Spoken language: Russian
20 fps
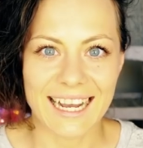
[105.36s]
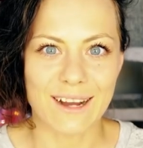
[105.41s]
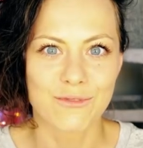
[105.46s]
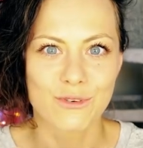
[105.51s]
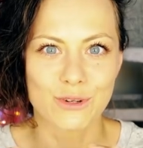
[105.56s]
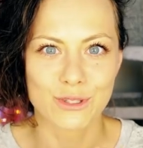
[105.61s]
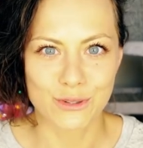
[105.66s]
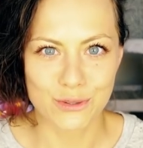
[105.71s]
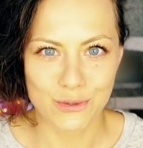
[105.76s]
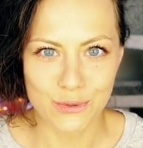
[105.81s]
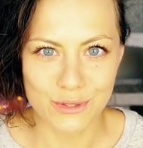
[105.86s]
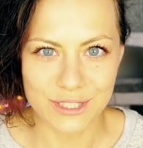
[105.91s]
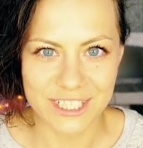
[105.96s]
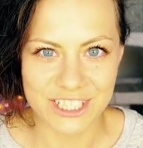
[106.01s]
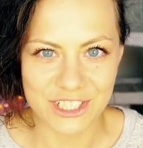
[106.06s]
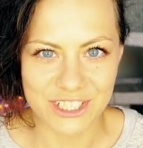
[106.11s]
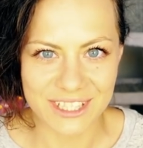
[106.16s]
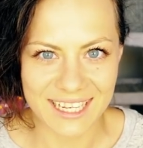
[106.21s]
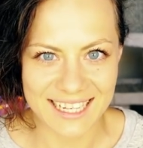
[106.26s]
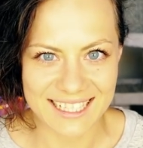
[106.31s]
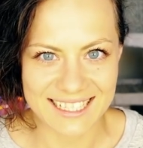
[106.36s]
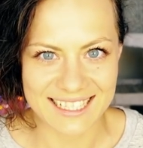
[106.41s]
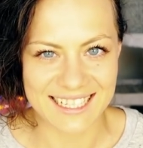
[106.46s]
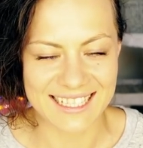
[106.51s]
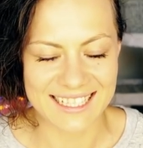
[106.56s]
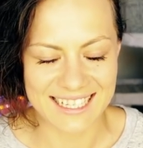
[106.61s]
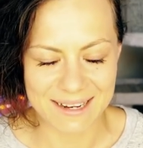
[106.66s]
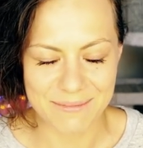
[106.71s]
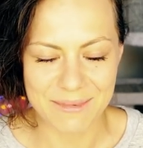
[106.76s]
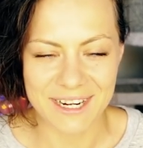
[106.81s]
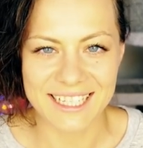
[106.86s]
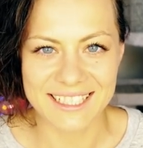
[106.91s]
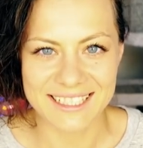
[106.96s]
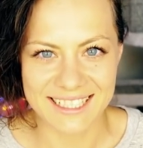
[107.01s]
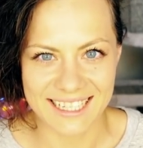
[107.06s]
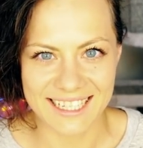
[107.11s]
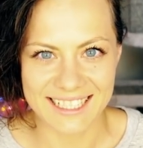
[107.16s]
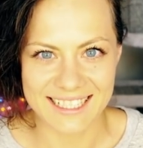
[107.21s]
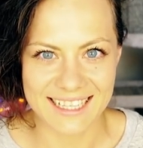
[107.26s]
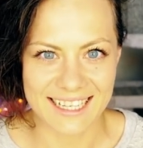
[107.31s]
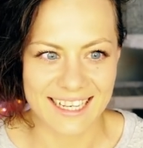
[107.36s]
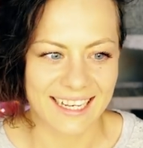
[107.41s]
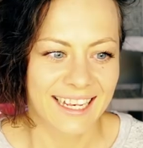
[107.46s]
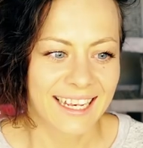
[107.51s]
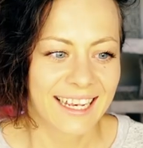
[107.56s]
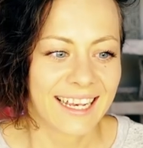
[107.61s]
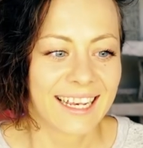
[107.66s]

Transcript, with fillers: А вот тут начинается самое интересное.